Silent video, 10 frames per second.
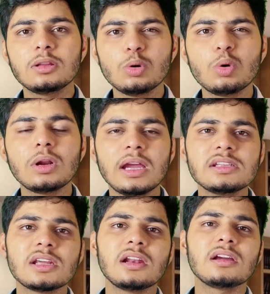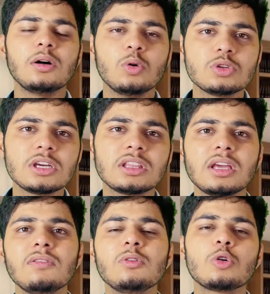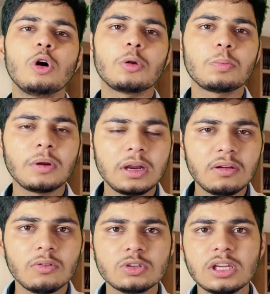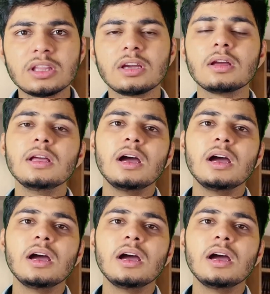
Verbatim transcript: दो ढाई साल का हो जाता है वो कॉरपरेटिव हो जाता है